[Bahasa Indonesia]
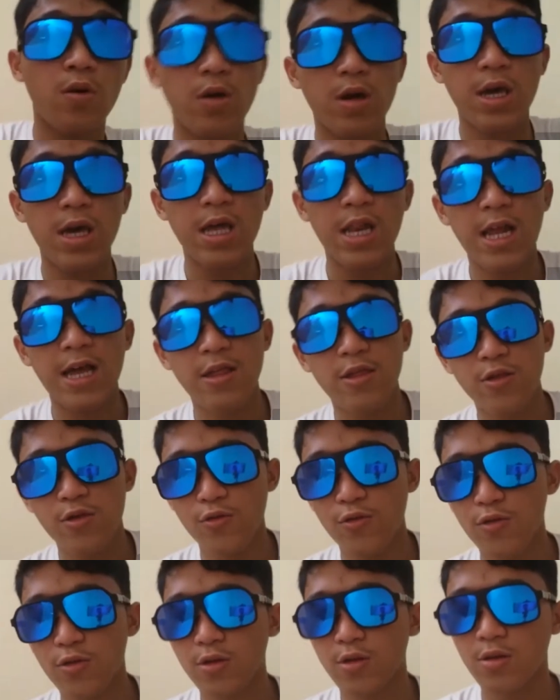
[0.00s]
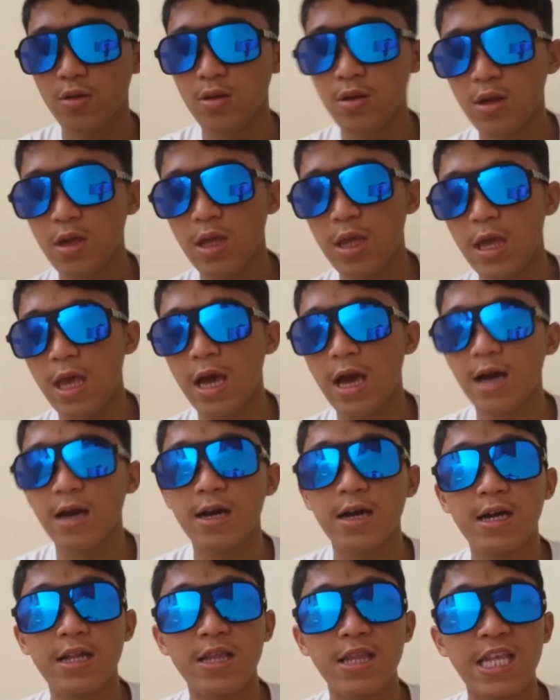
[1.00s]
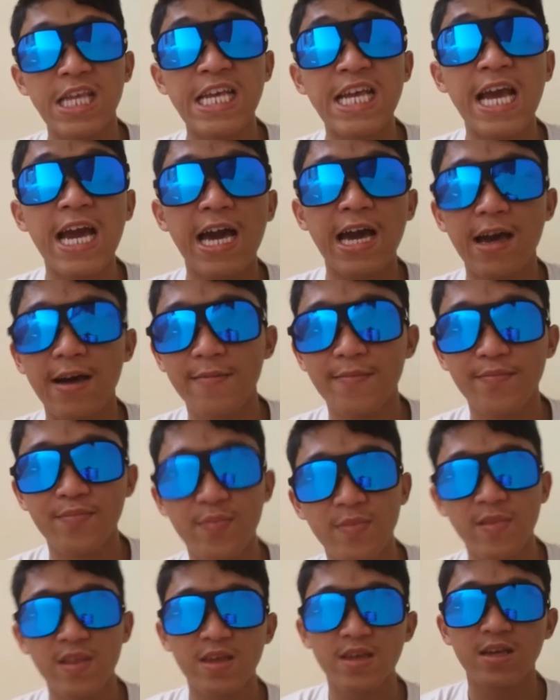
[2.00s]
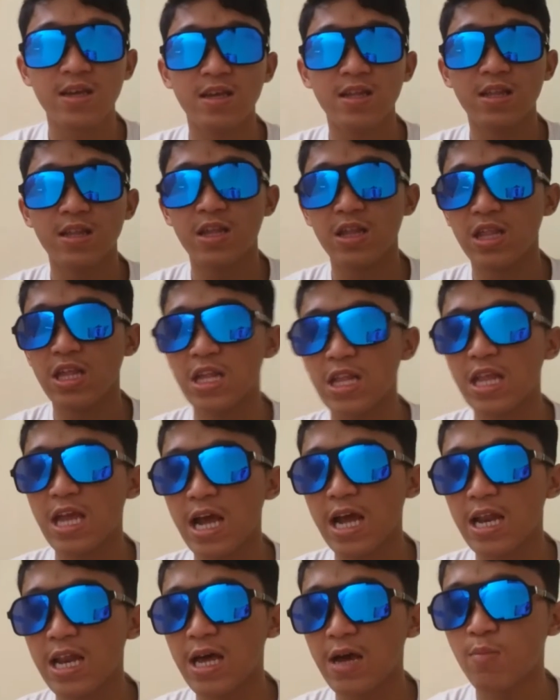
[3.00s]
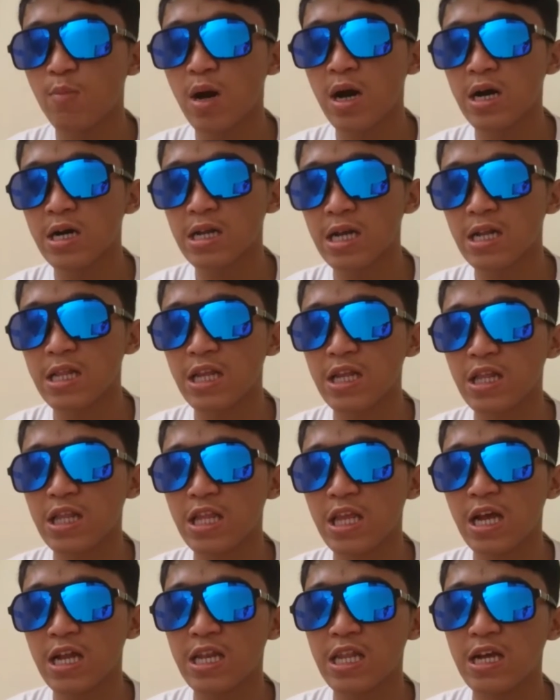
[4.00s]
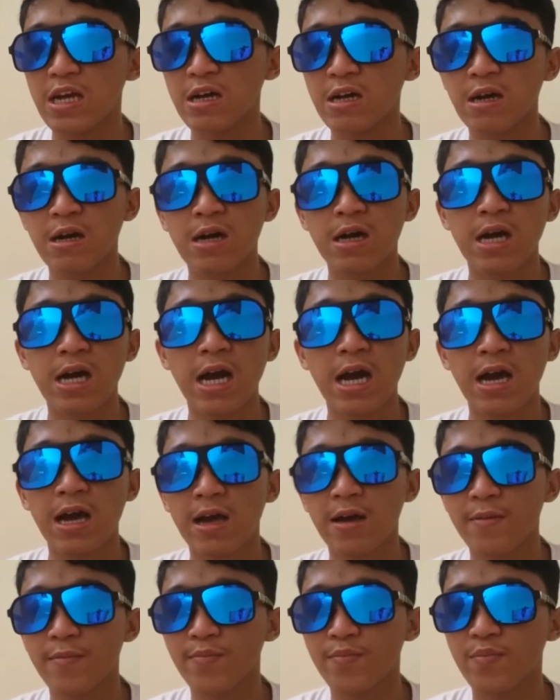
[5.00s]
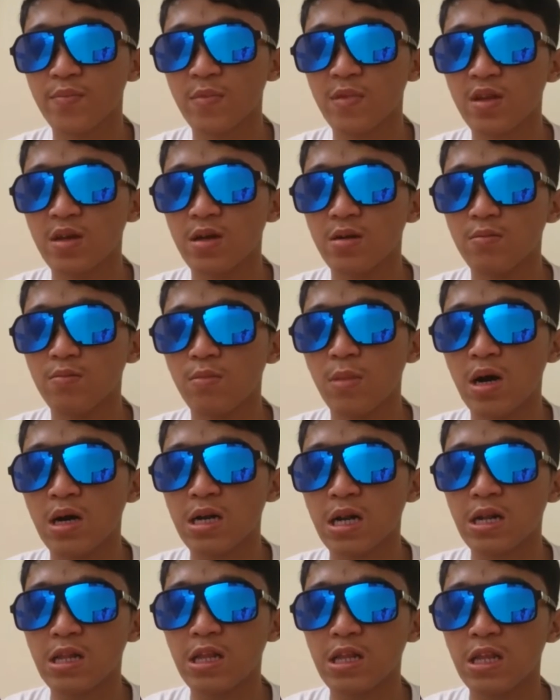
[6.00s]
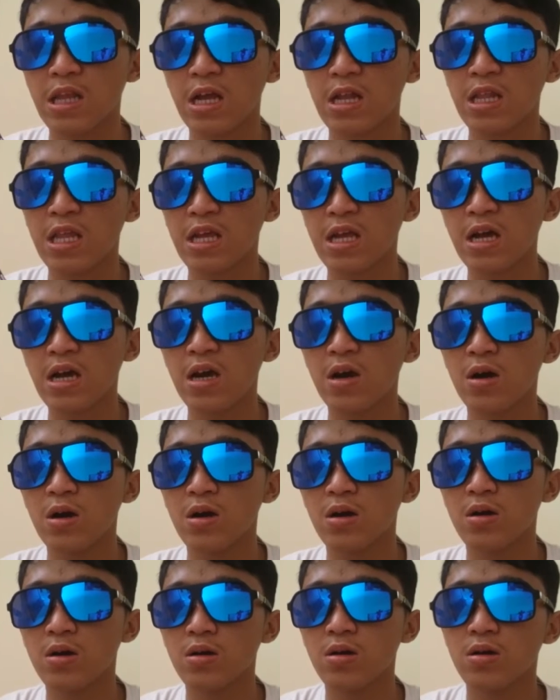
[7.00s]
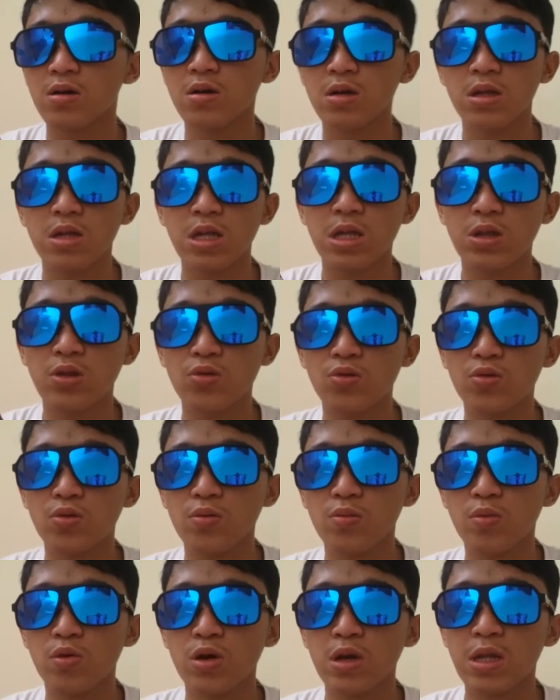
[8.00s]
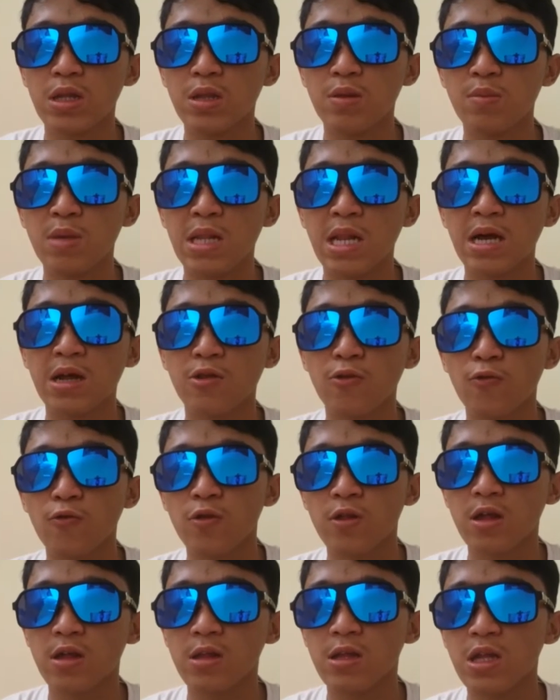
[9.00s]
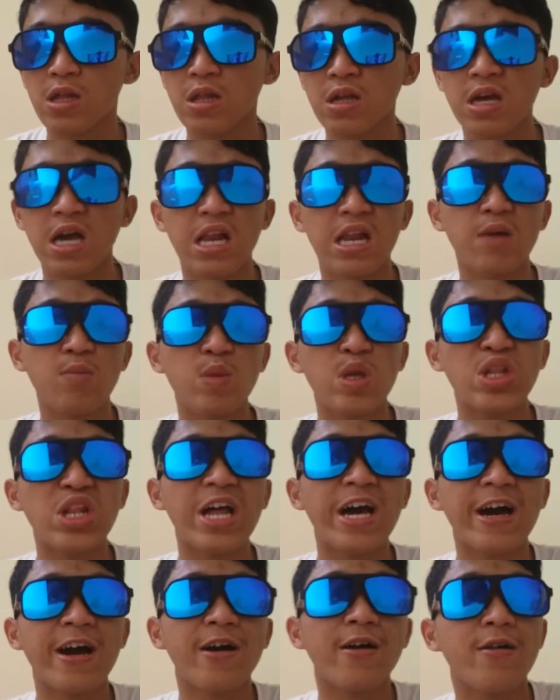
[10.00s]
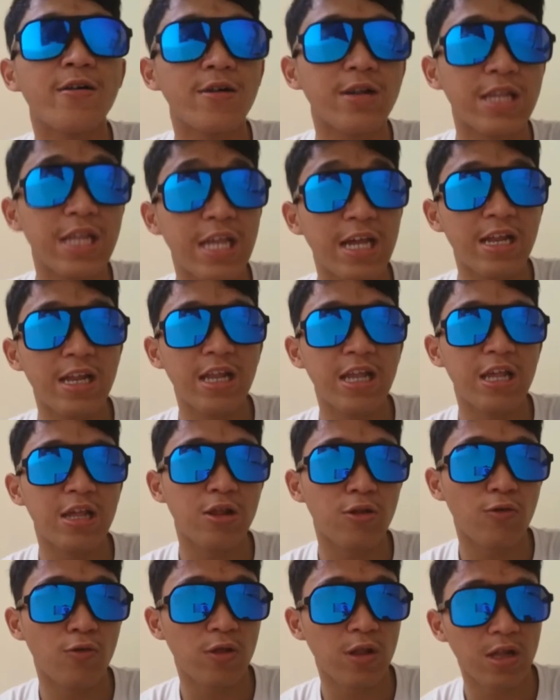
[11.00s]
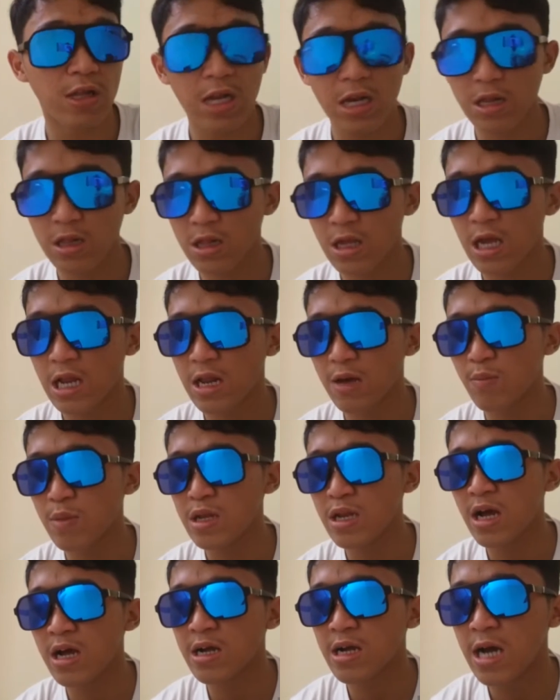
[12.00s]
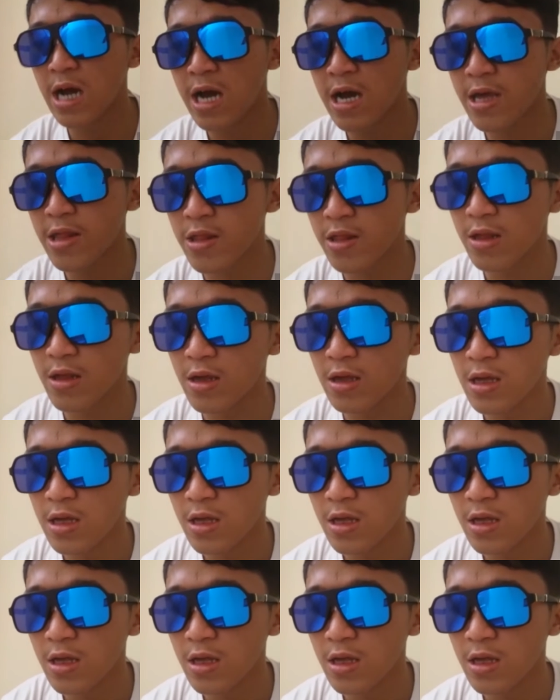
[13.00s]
oke lanjut yang ketiga di sini ada Bang Raditya Dika Bang Raditya Dika itu boleh dibilang sukses di segala bidang dia di sukses dari segala bidang guys